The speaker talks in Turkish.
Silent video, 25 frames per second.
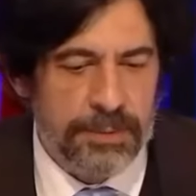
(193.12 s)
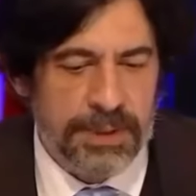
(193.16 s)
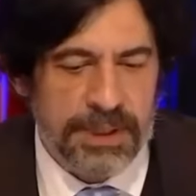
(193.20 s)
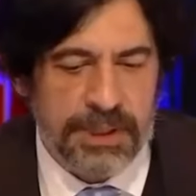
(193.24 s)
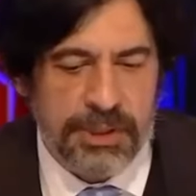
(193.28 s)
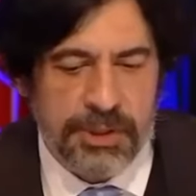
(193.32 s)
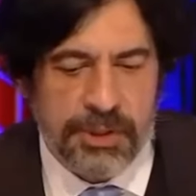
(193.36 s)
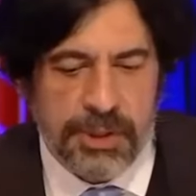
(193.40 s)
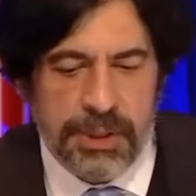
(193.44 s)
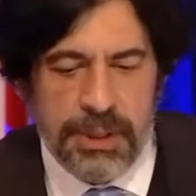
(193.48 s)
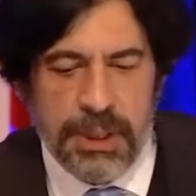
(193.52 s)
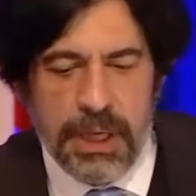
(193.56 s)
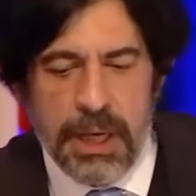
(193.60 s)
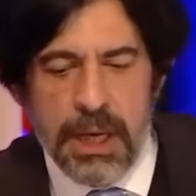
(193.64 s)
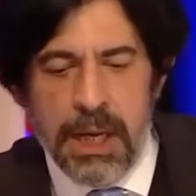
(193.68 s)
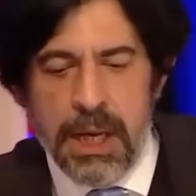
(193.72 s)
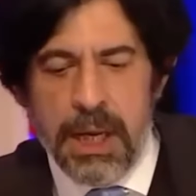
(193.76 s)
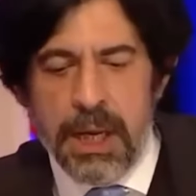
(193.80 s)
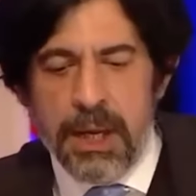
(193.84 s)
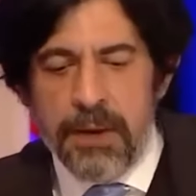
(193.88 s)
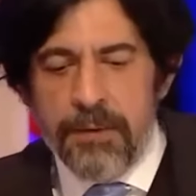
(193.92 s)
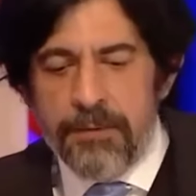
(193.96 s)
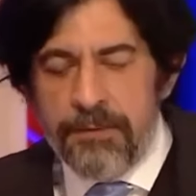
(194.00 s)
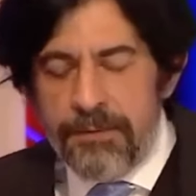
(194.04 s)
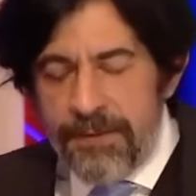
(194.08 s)
olmak için
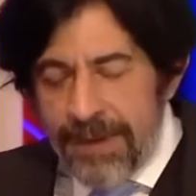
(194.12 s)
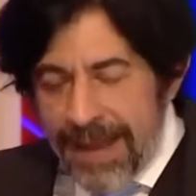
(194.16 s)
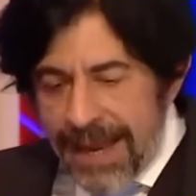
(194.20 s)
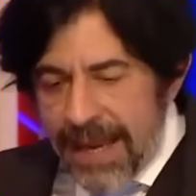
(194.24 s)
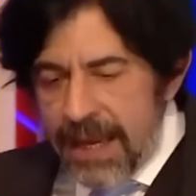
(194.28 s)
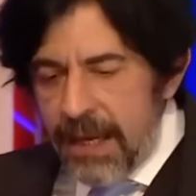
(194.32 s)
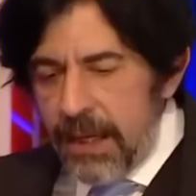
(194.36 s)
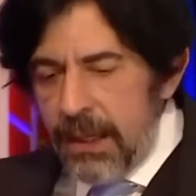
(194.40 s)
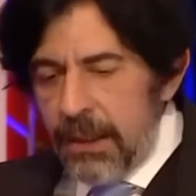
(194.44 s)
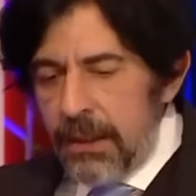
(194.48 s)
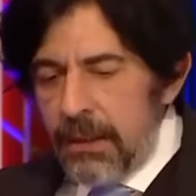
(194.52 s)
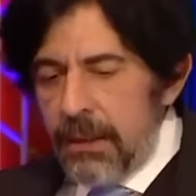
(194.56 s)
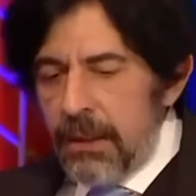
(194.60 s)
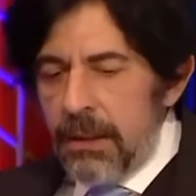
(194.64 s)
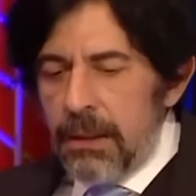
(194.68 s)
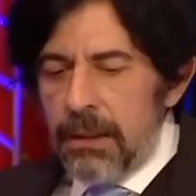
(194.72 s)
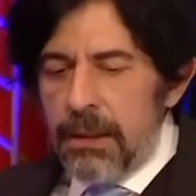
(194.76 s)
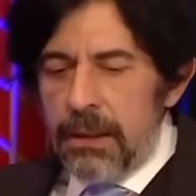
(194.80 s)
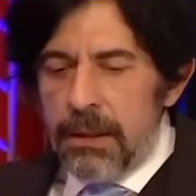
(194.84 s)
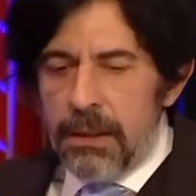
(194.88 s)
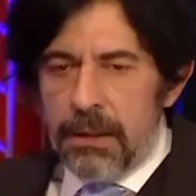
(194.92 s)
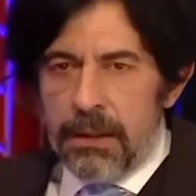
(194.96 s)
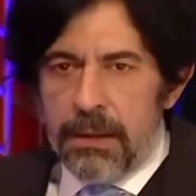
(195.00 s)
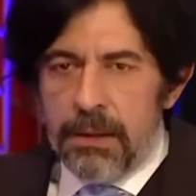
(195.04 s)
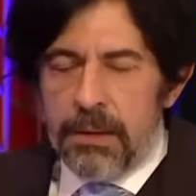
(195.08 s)
ve
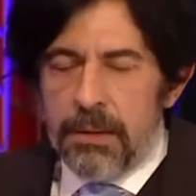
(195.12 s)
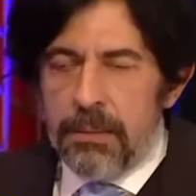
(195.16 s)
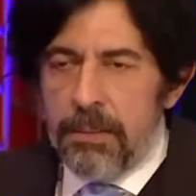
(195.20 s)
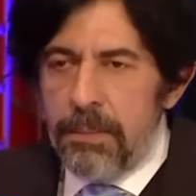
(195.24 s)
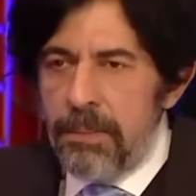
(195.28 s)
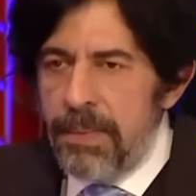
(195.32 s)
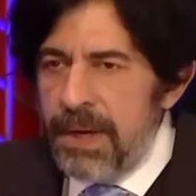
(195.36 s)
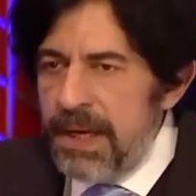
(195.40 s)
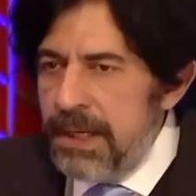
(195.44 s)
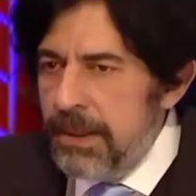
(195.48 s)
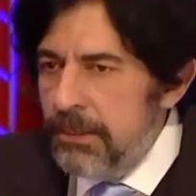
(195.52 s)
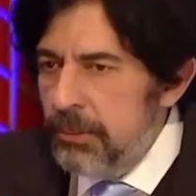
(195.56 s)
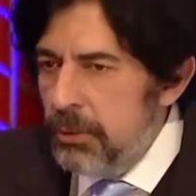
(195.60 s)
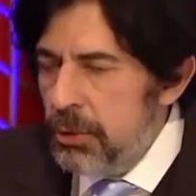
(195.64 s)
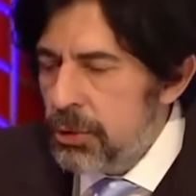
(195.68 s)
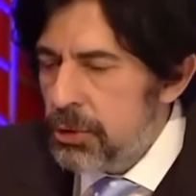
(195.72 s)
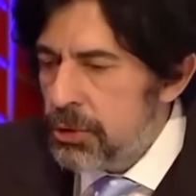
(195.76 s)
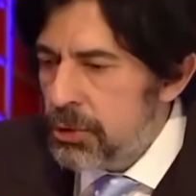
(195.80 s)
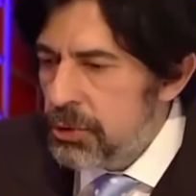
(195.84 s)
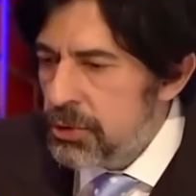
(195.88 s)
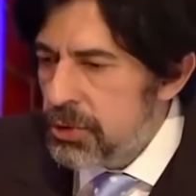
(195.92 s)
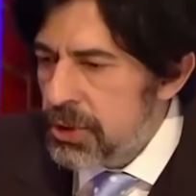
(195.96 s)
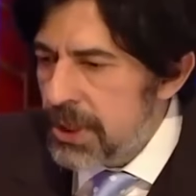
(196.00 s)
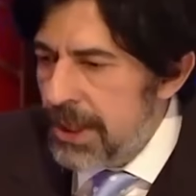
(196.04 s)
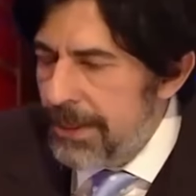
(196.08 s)
benim
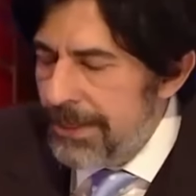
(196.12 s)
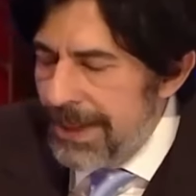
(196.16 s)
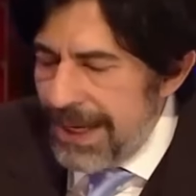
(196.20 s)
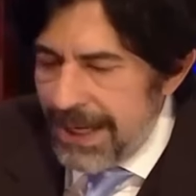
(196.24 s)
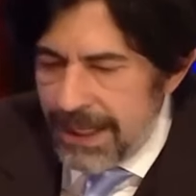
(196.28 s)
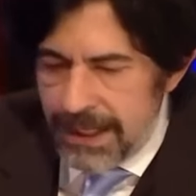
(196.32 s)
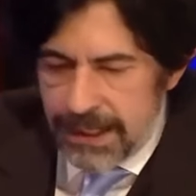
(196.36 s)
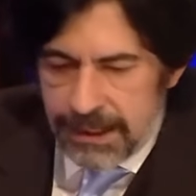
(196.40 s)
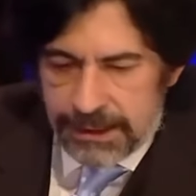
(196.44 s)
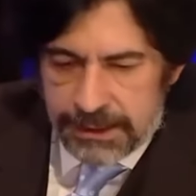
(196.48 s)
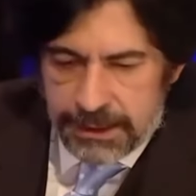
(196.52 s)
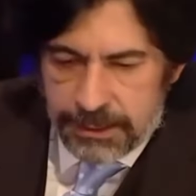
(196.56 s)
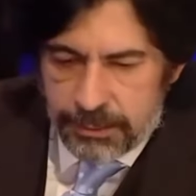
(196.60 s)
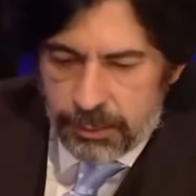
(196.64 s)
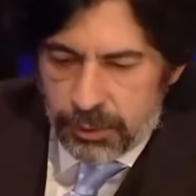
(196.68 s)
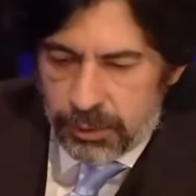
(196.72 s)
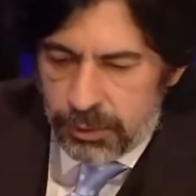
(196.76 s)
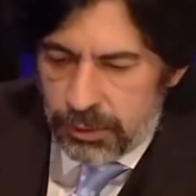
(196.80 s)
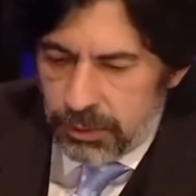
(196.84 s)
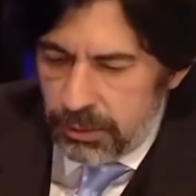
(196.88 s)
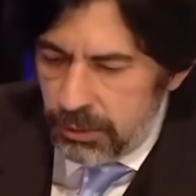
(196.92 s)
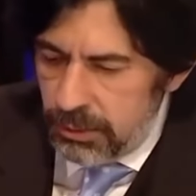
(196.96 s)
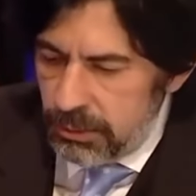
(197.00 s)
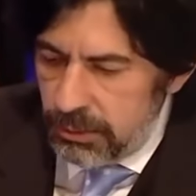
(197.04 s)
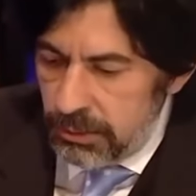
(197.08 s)
düşüncem herhalde
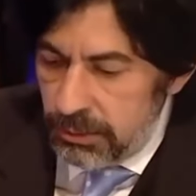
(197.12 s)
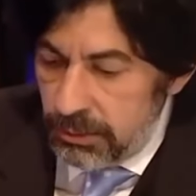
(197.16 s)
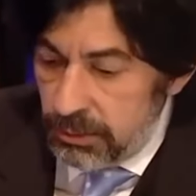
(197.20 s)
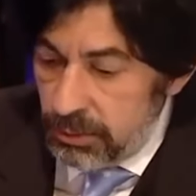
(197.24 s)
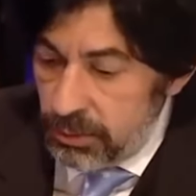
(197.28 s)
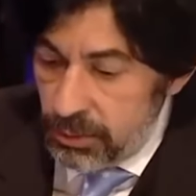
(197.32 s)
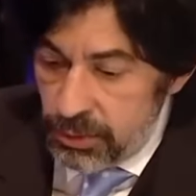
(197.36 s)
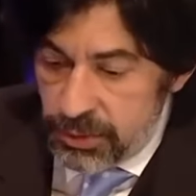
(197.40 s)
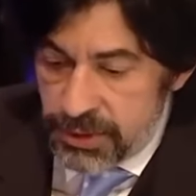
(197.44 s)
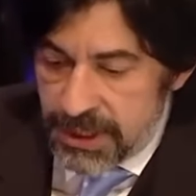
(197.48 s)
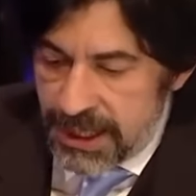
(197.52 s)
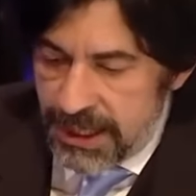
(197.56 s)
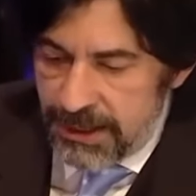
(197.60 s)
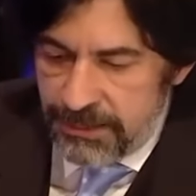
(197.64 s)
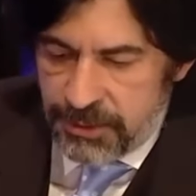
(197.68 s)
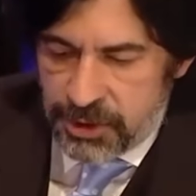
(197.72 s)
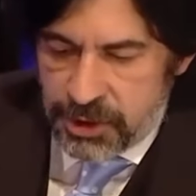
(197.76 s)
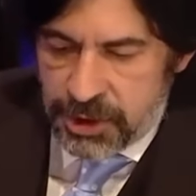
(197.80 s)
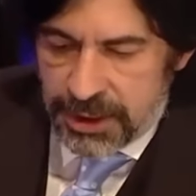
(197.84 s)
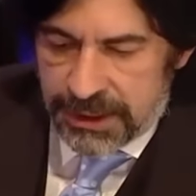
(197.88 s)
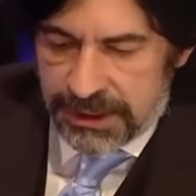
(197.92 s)
bu güzel bir